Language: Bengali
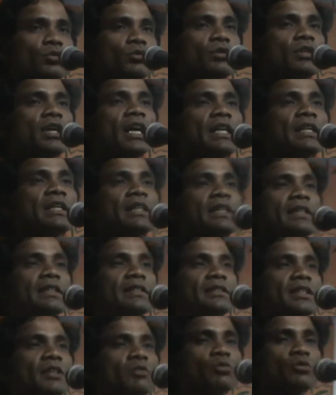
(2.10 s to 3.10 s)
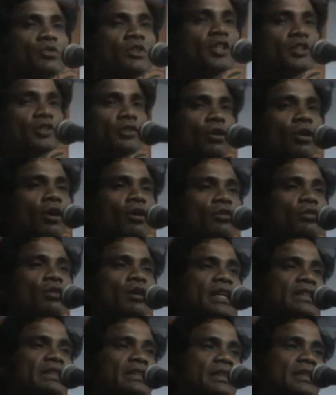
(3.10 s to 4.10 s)
উত্থানের যে উদ্দেশ্য
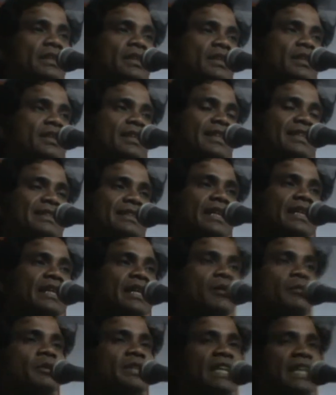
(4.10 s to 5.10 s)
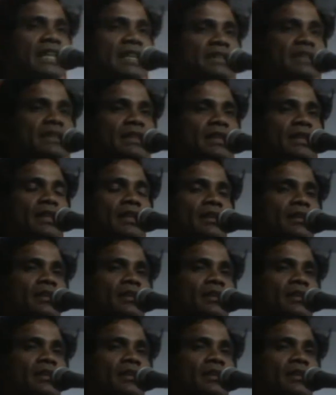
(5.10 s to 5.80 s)
লক্ষ্য আছে সেটা আমি দেখেছি